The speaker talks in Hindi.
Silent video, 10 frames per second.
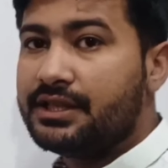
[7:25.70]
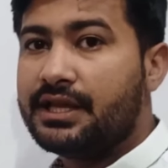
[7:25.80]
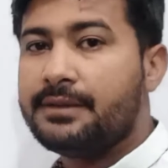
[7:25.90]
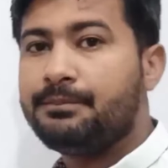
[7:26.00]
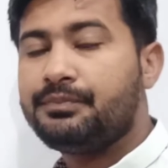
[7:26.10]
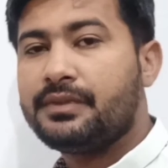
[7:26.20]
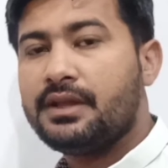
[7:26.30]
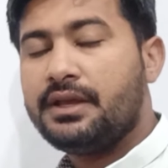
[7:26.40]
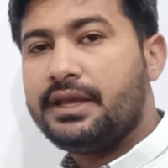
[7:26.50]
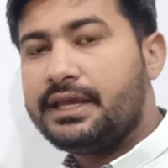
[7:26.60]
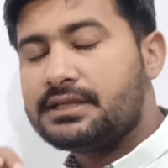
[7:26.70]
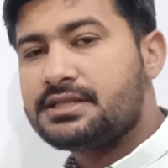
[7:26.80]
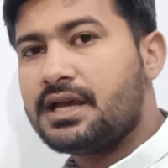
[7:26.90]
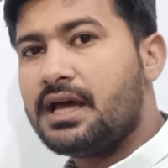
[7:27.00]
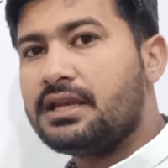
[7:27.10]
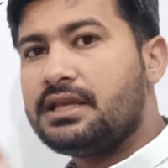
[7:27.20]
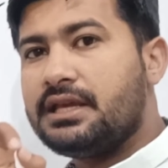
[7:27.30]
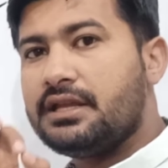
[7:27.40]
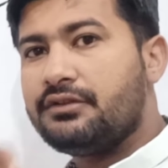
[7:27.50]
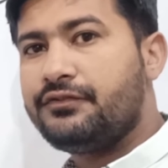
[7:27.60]
अंदर इंसान
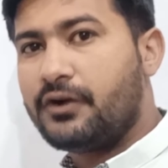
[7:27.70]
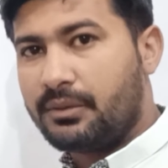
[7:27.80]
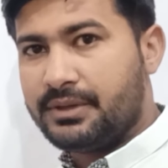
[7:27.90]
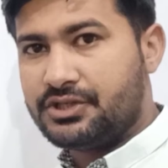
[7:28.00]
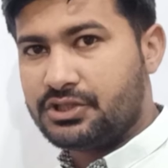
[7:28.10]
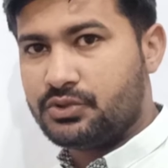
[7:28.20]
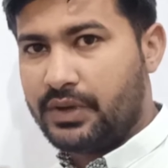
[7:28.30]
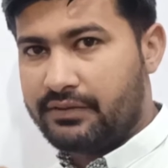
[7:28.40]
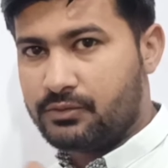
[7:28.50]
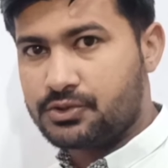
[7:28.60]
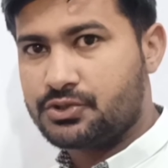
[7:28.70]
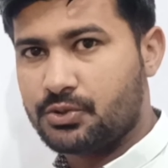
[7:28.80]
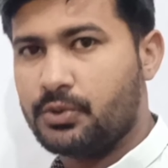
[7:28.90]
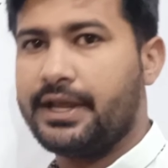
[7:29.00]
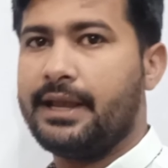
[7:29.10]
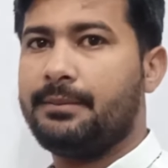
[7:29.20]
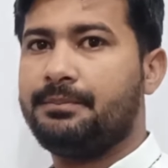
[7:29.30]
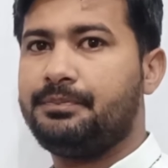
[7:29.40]
की इंफॉर्मेशन जो है वो स्टोर है